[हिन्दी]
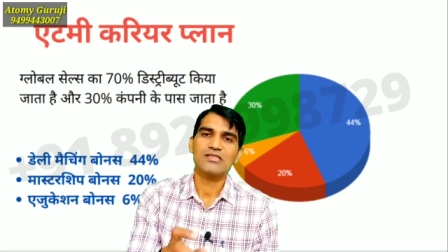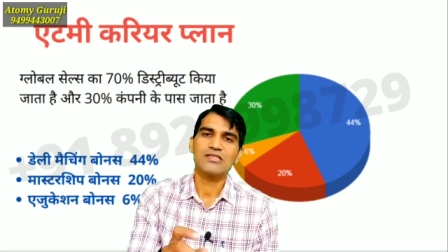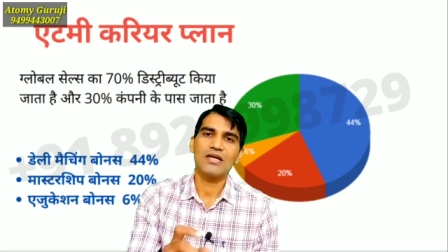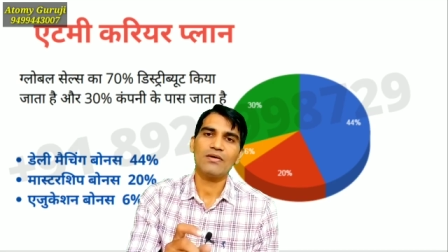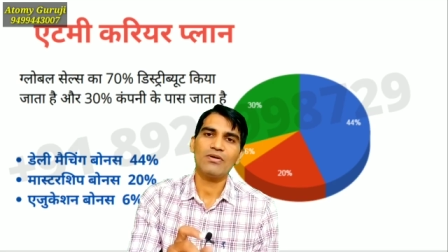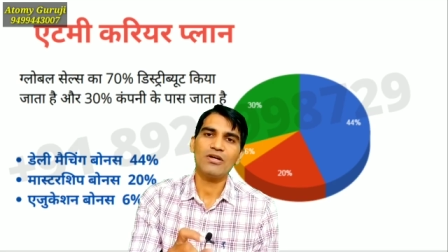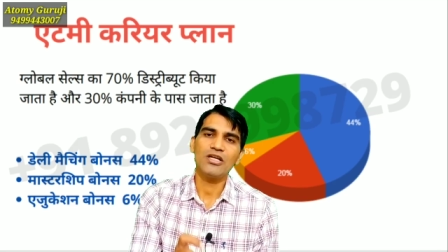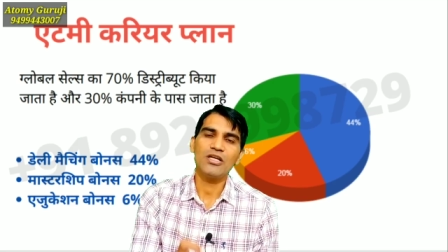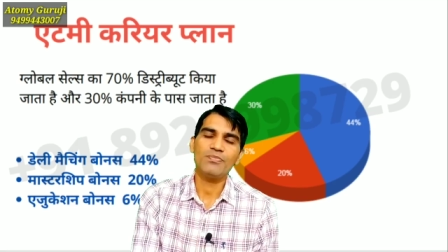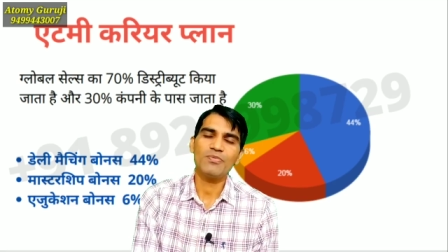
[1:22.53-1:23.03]

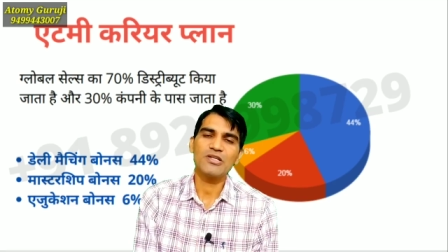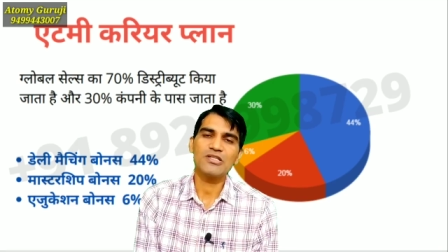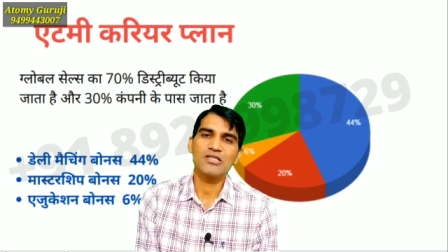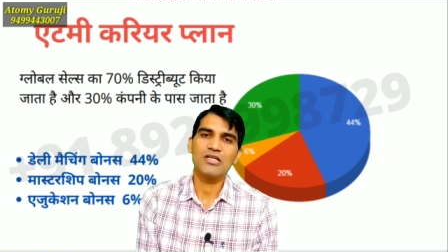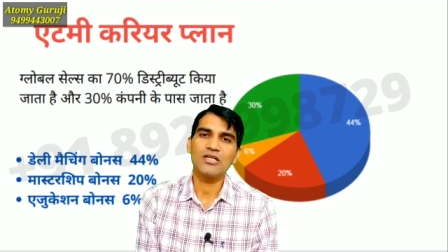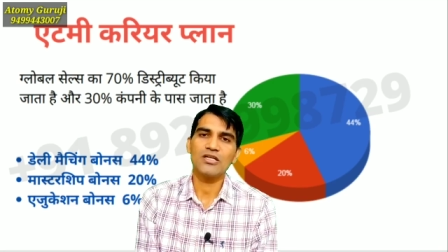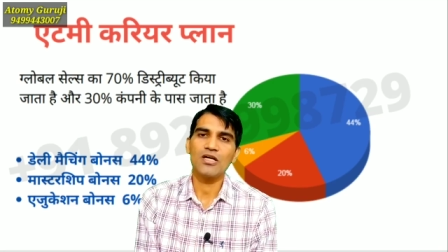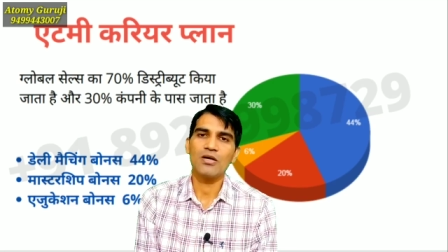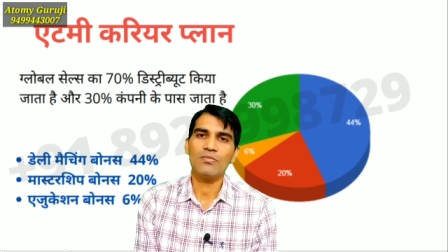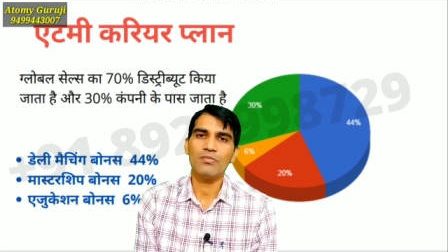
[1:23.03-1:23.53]
70
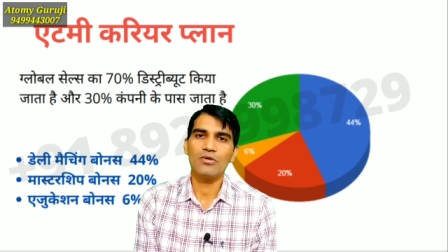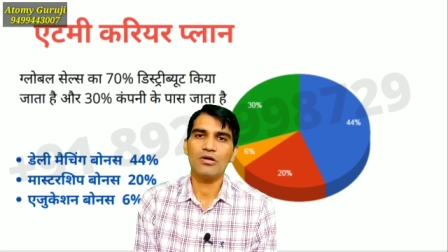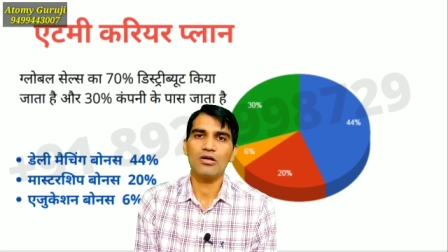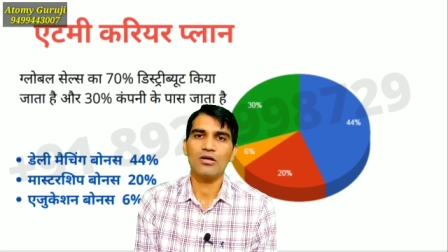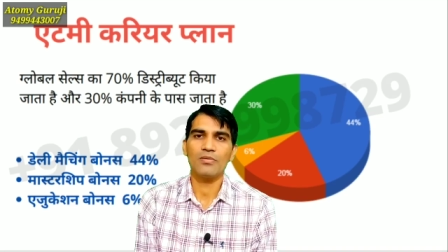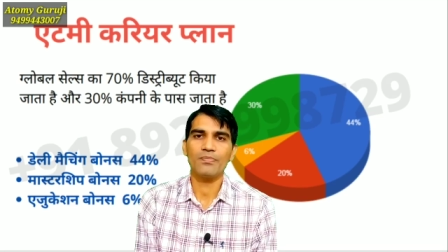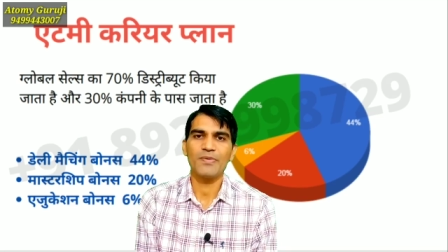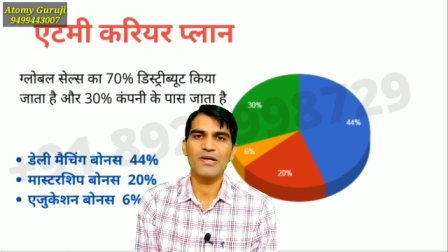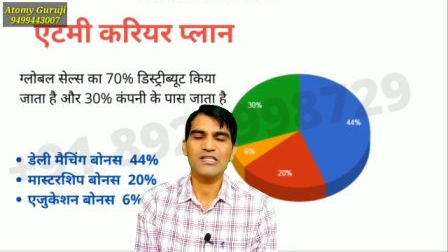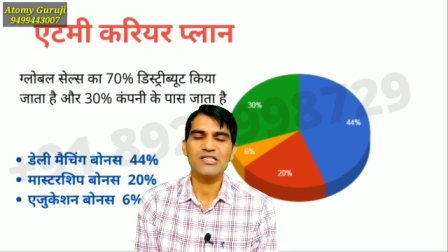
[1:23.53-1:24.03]
परसेंट कम
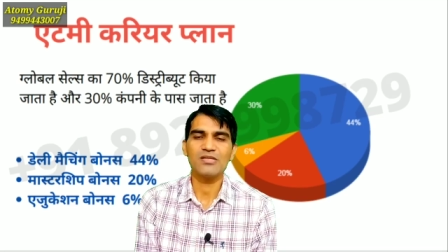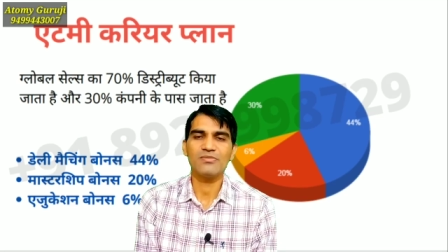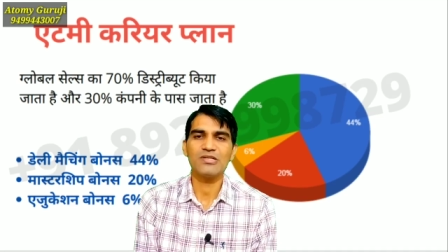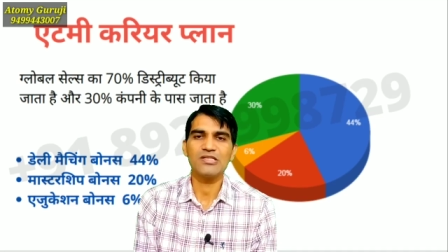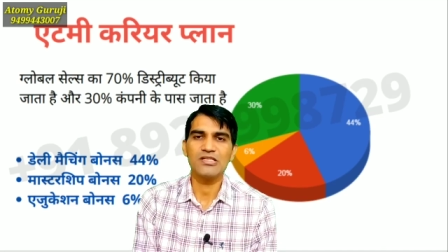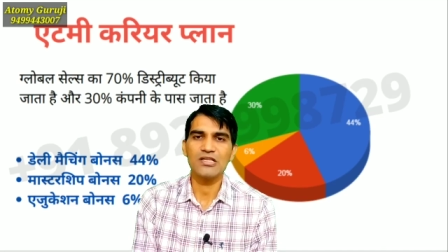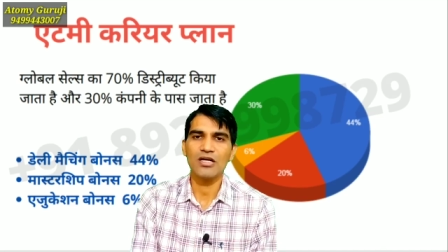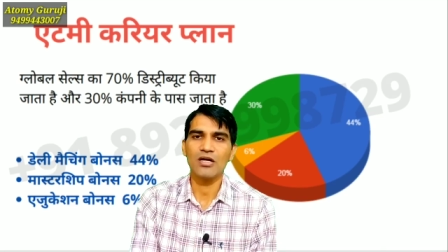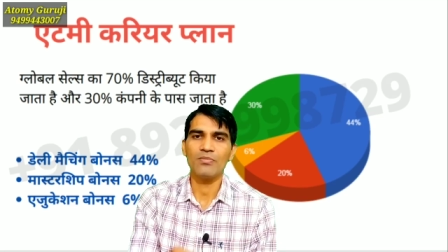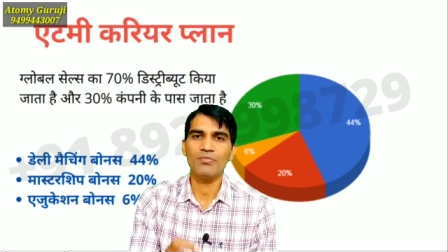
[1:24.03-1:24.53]
पैसे में
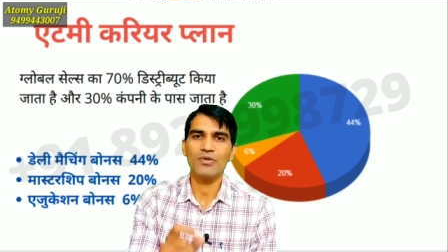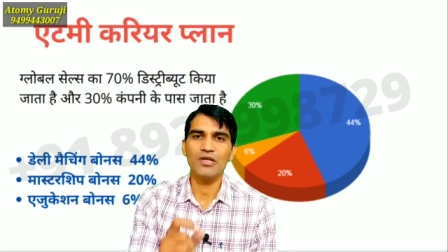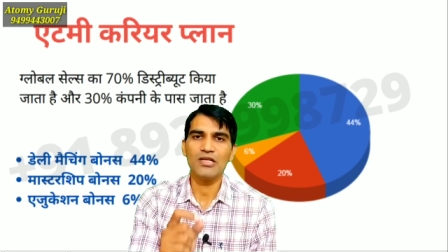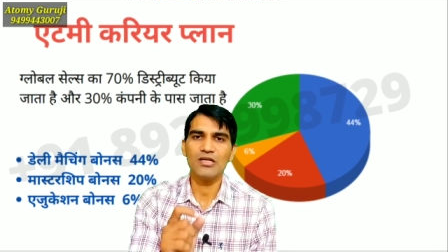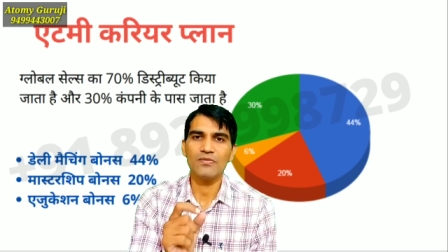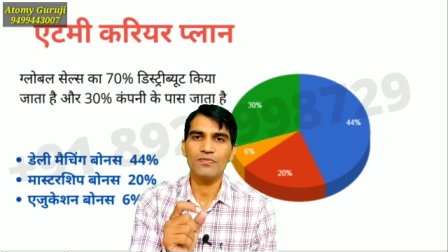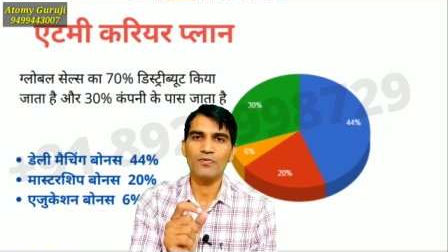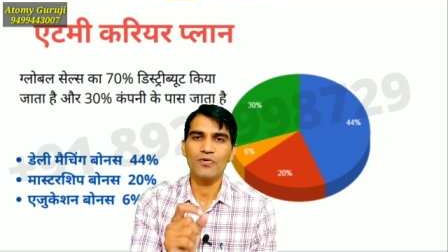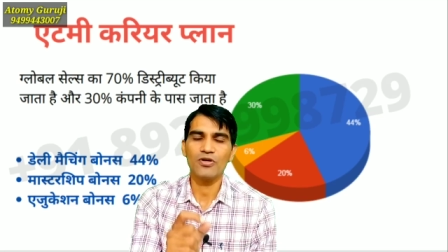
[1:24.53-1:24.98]
से कंपनी